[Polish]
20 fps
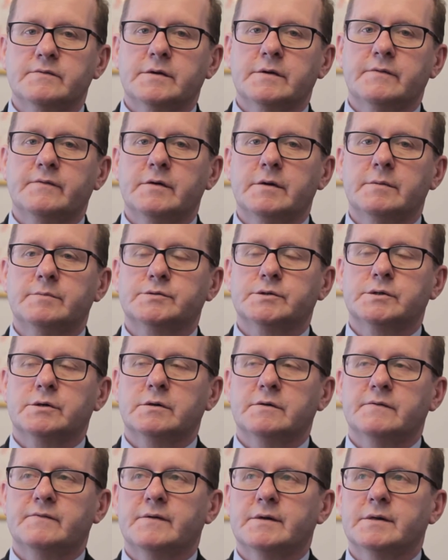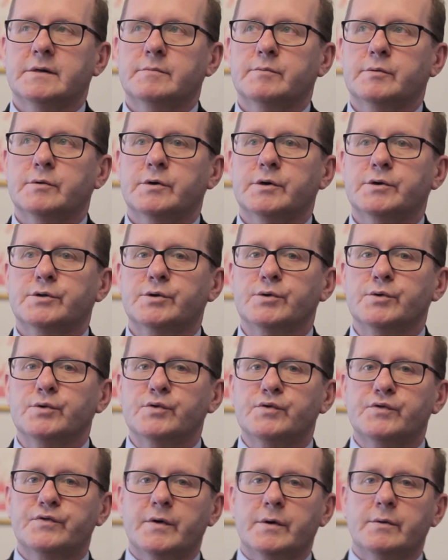w tej chwili przygotowane projekty
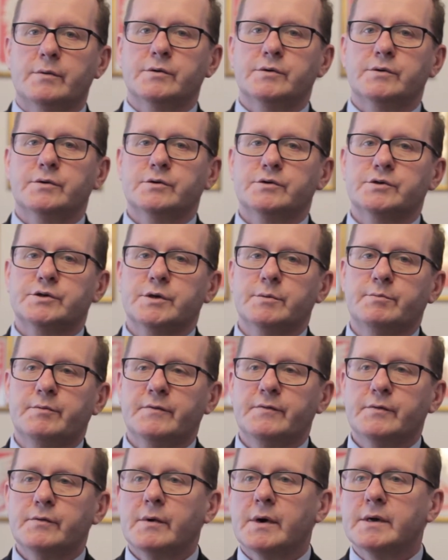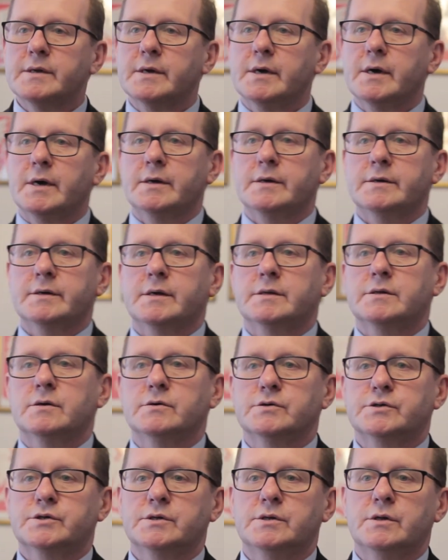uchwał odnośnie powołania rad
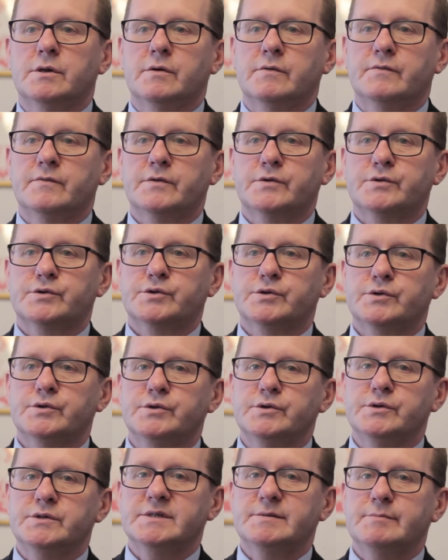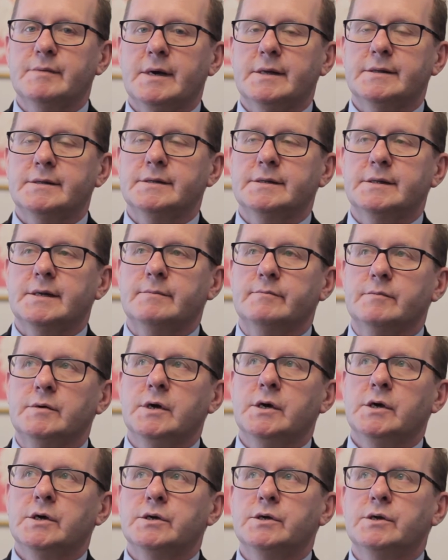osiedlowych, czyli zmiany tam
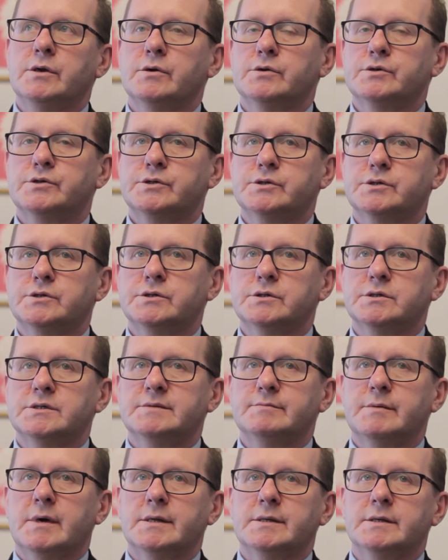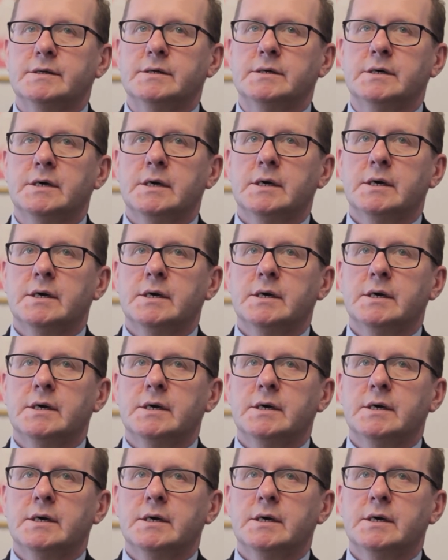ilości, zmiany,